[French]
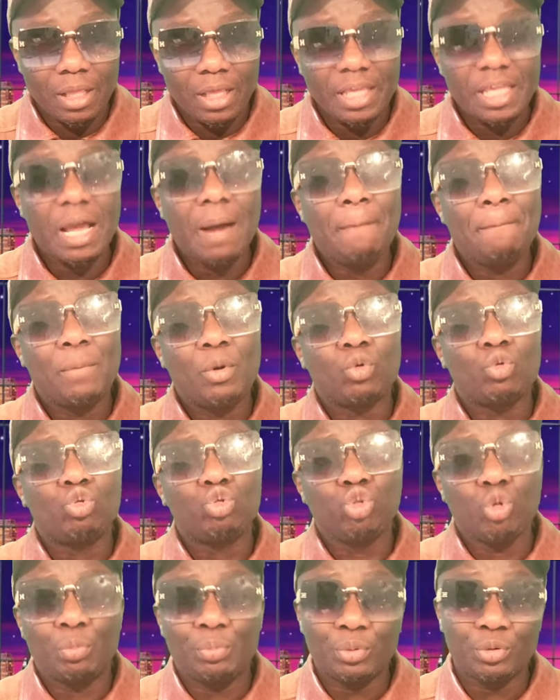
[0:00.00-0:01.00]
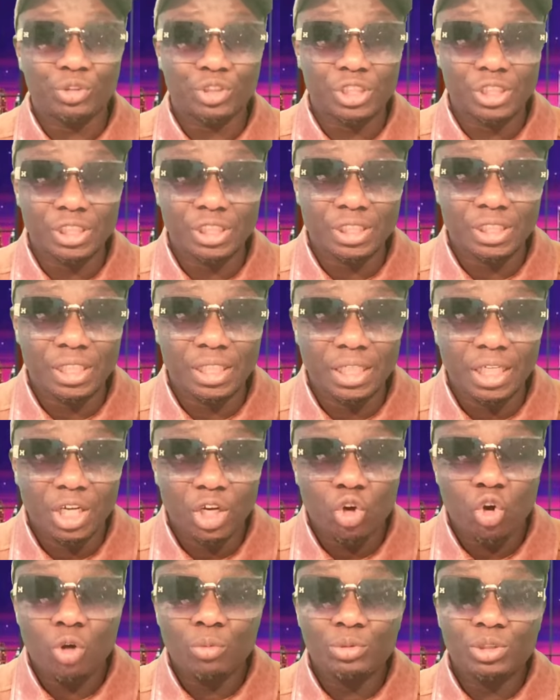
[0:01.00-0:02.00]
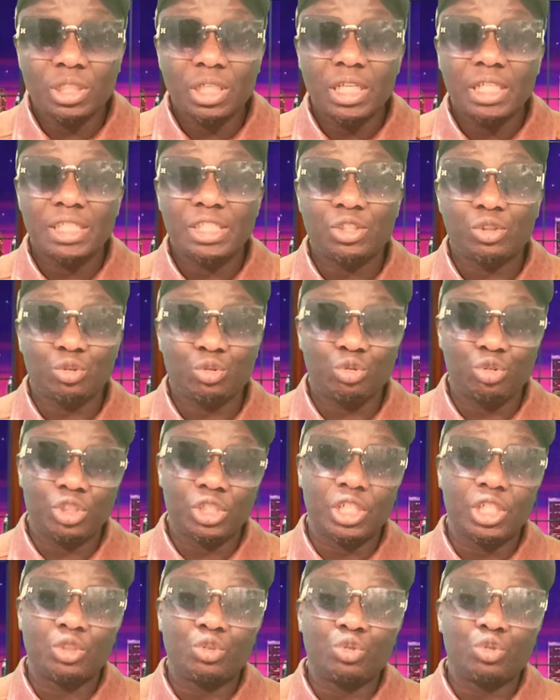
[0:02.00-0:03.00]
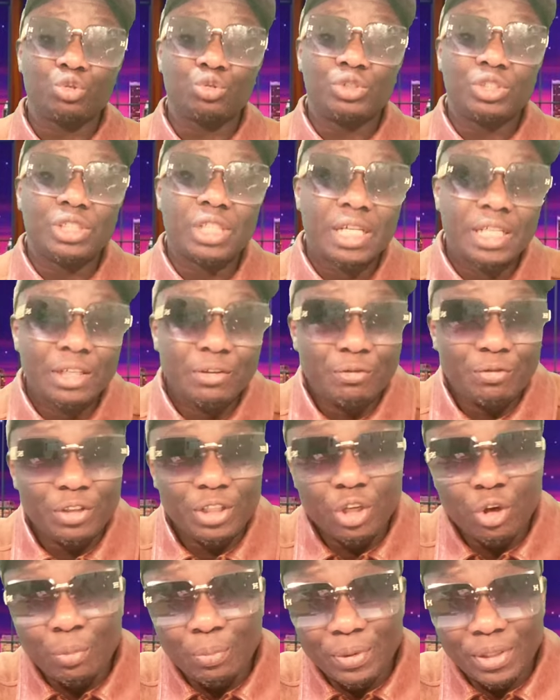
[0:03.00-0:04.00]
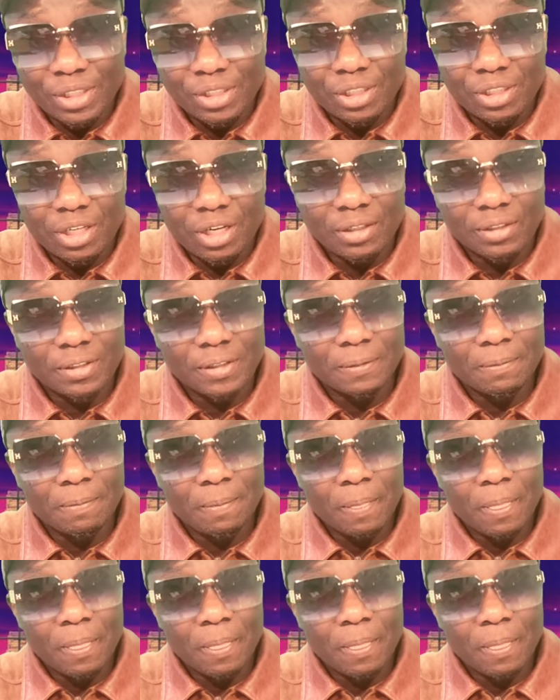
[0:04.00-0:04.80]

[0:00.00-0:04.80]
il y a beaucoup d'opportunités. Comme je l'ai toujours dit dans des vidéos précédentes,